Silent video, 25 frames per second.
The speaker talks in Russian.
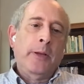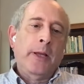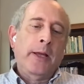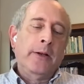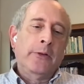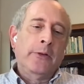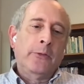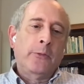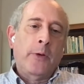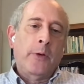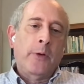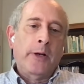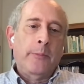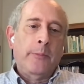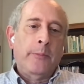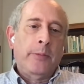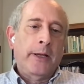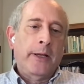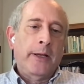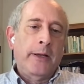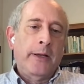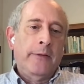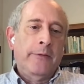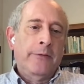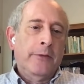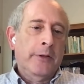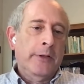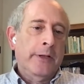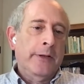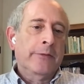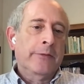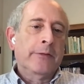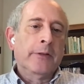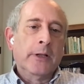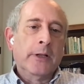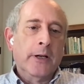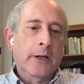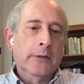лучше, чем когда они
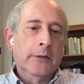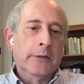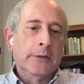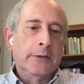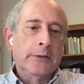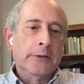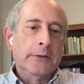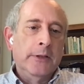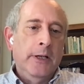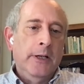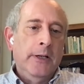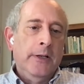играют с другим